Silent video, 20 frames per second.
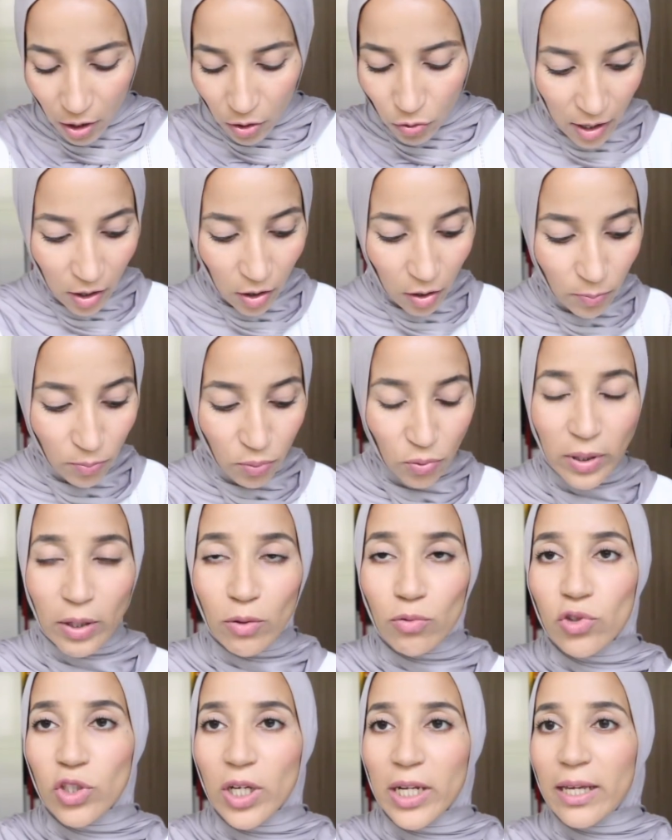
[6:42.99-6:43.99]
Et alors, pour les
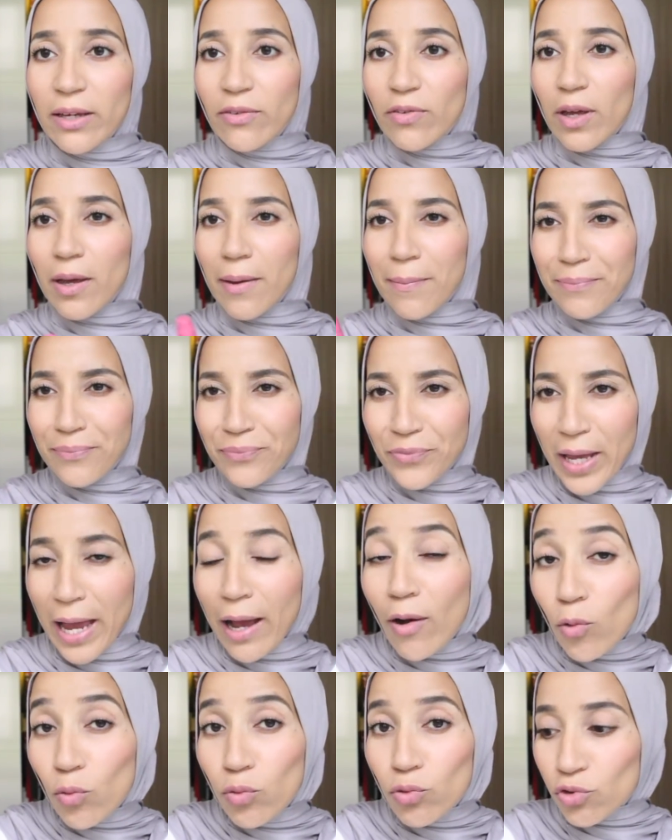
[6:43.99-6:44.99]
rouges à lèvres,
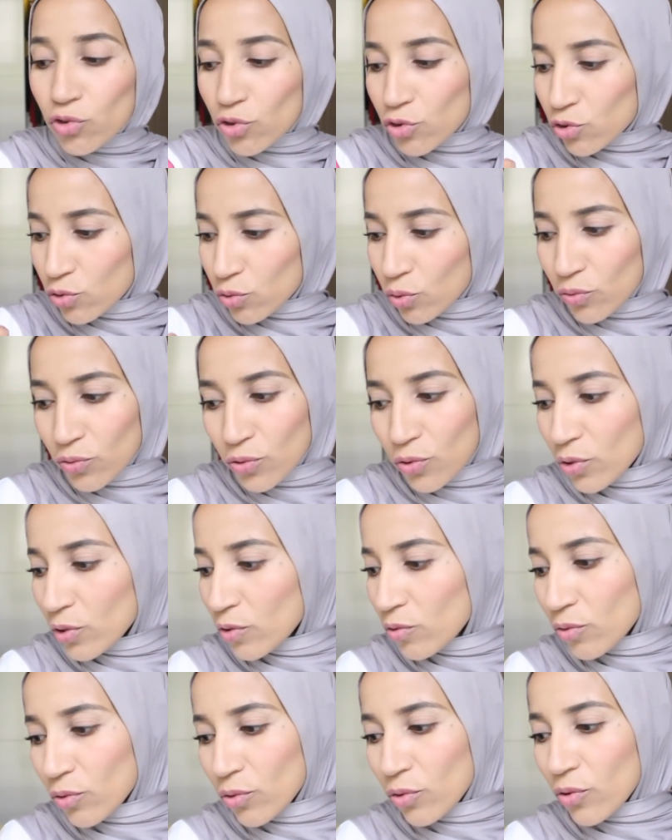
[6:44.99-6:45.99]
un rouge, je trouve que
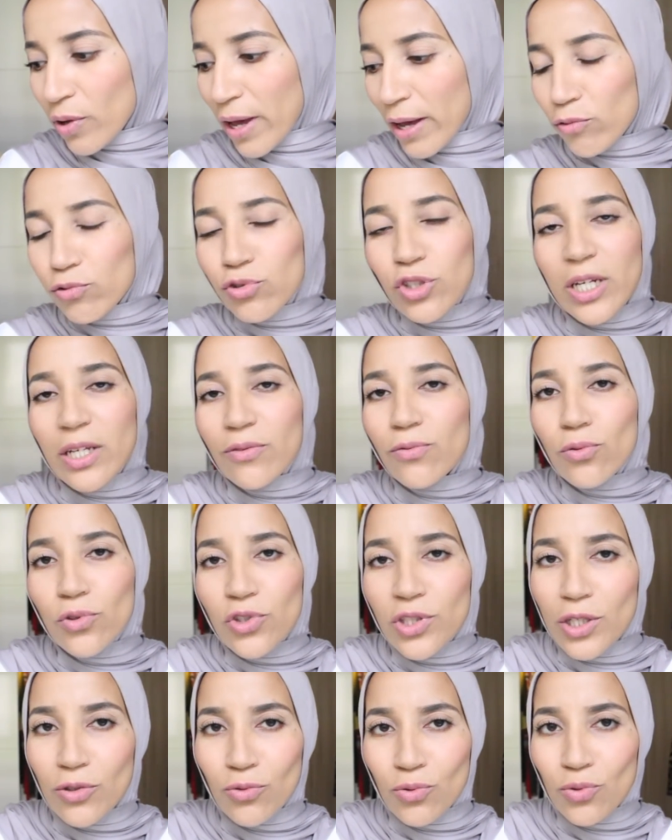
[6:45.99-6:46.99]
le, un rouge à lèvres
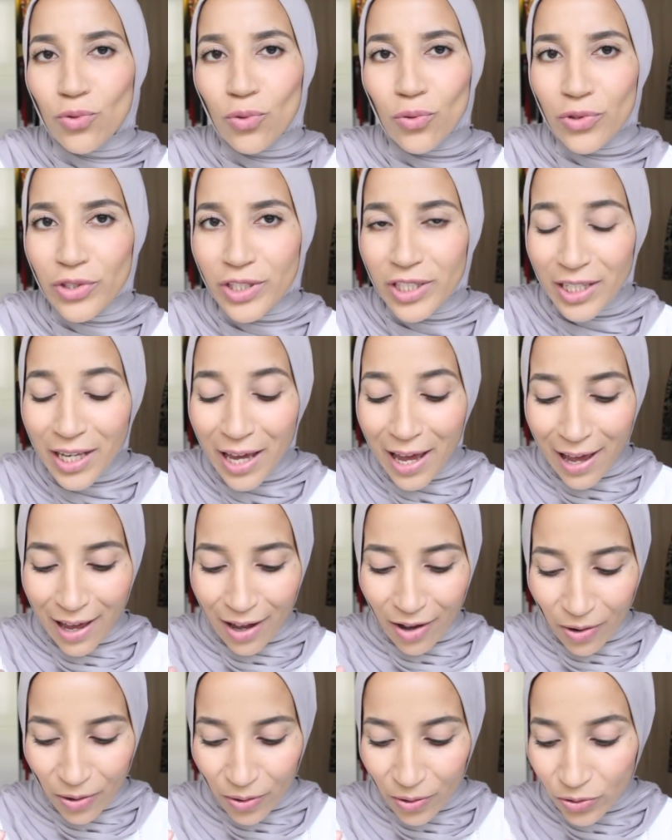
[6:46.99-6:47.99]
rouge c'est toujours aussi
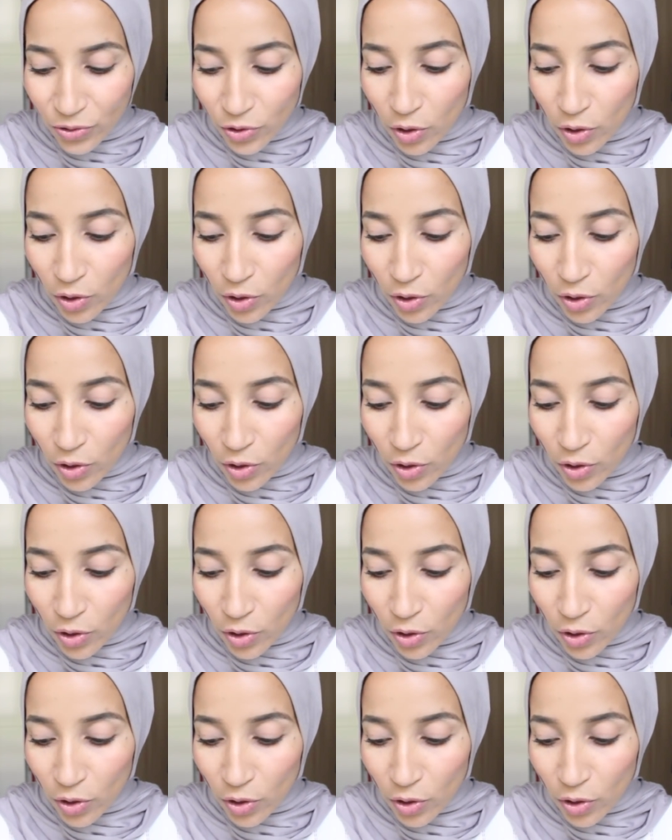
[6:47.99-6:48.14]
euh,